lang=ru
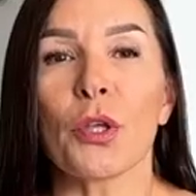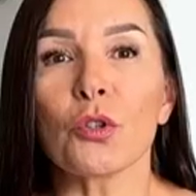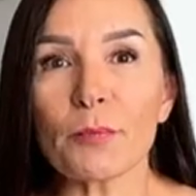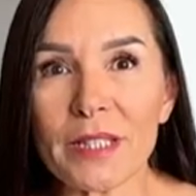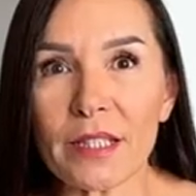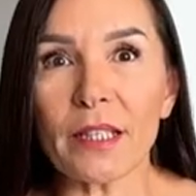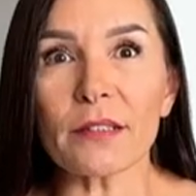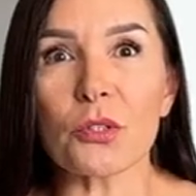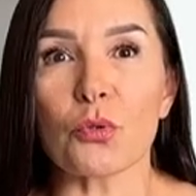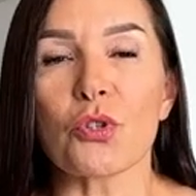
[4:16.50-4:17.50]
и он
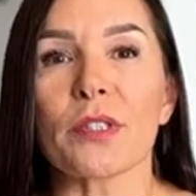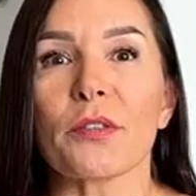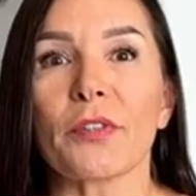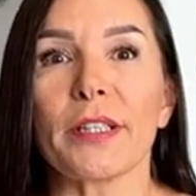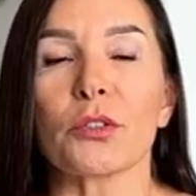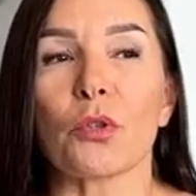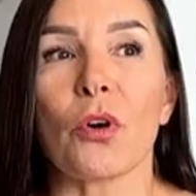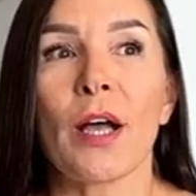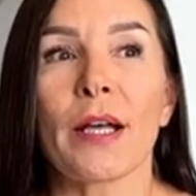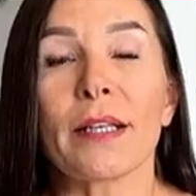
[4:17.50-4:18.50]
постоянно стучится в
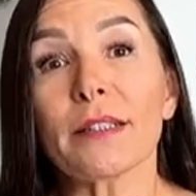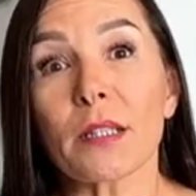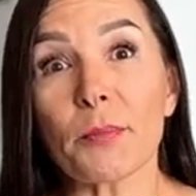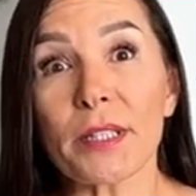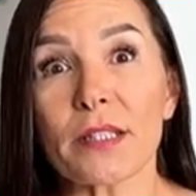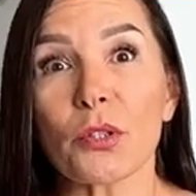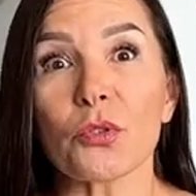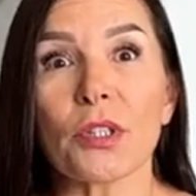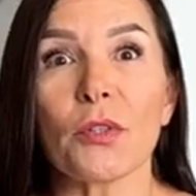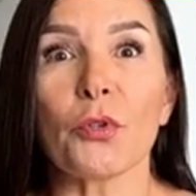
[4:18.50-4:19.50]
клетку. Клетка
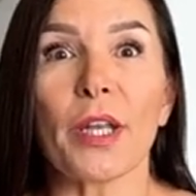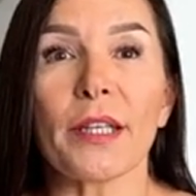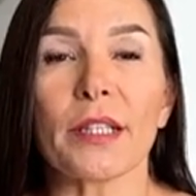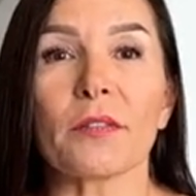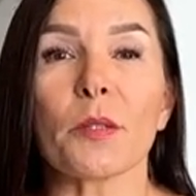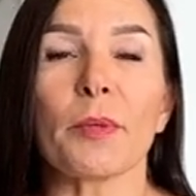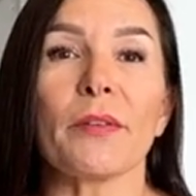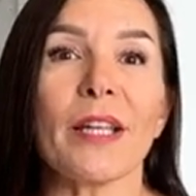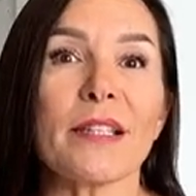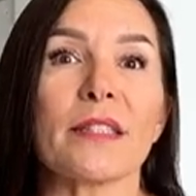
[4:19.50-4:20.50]
перестает на него реагировать,
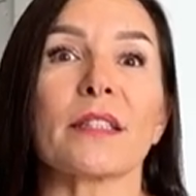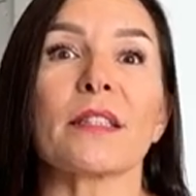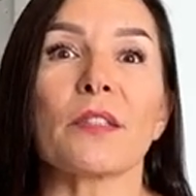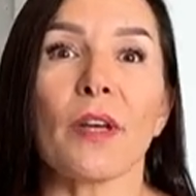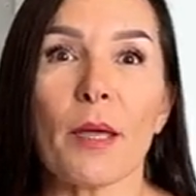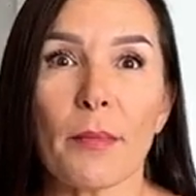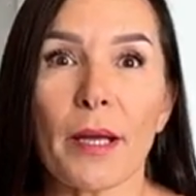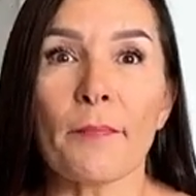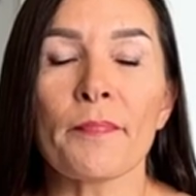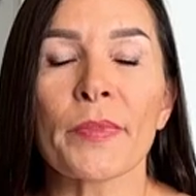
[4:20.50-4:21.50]
появляется так
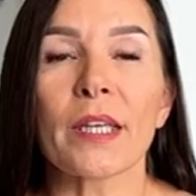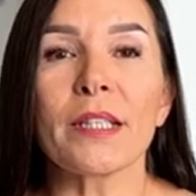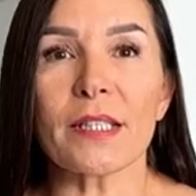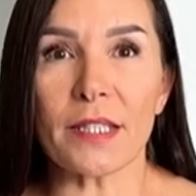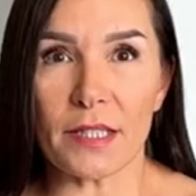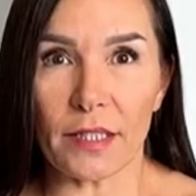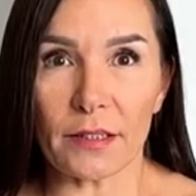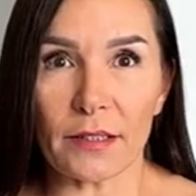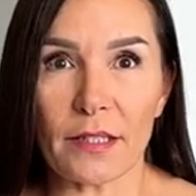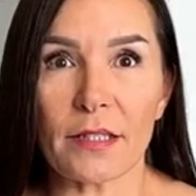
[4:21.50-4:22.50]
называемая
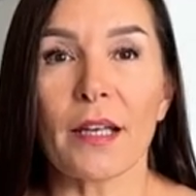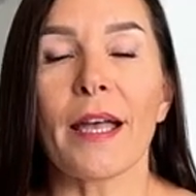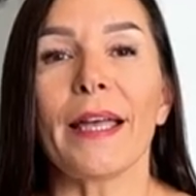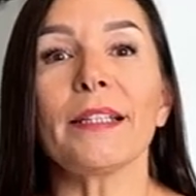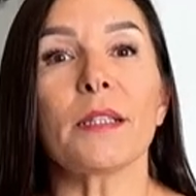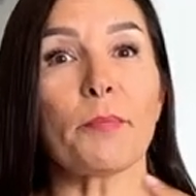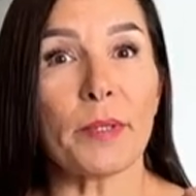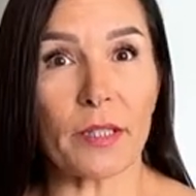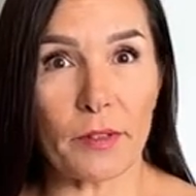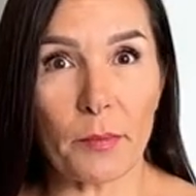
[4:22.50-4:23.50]
резистентность. Это
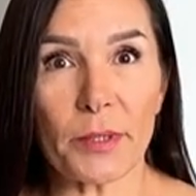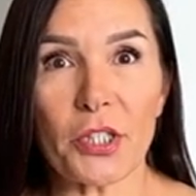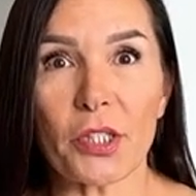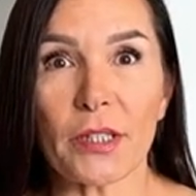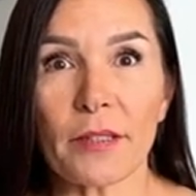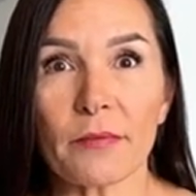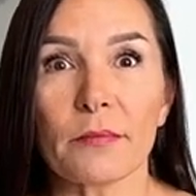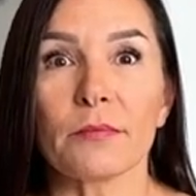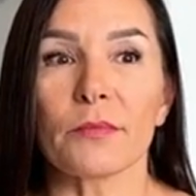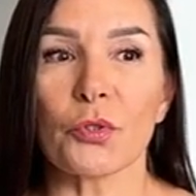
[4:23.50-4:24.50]
первая причина,
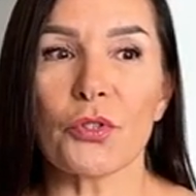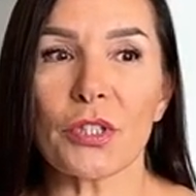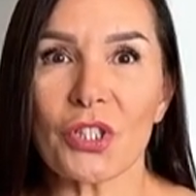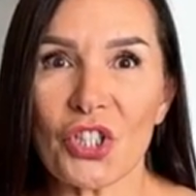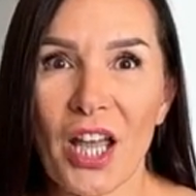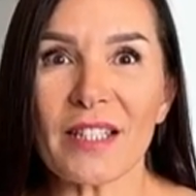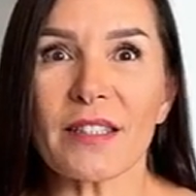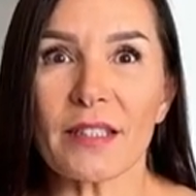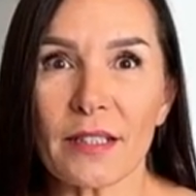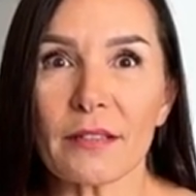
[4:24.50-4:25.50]
то есть
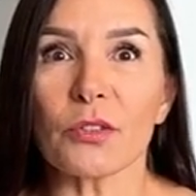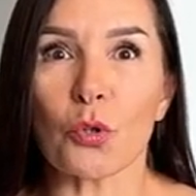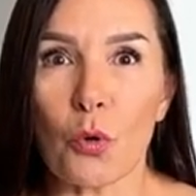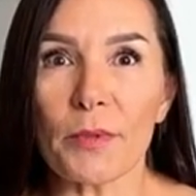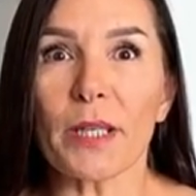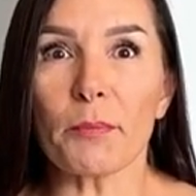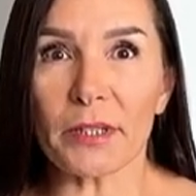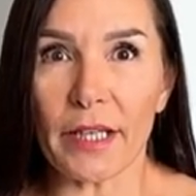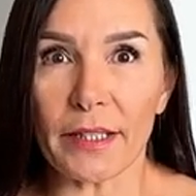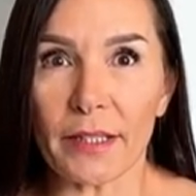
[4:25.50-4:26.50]
частое дробное
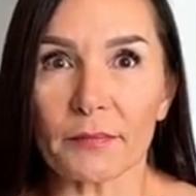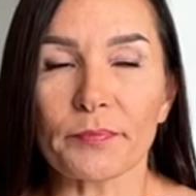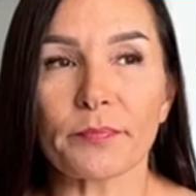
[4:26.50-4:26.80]
питание.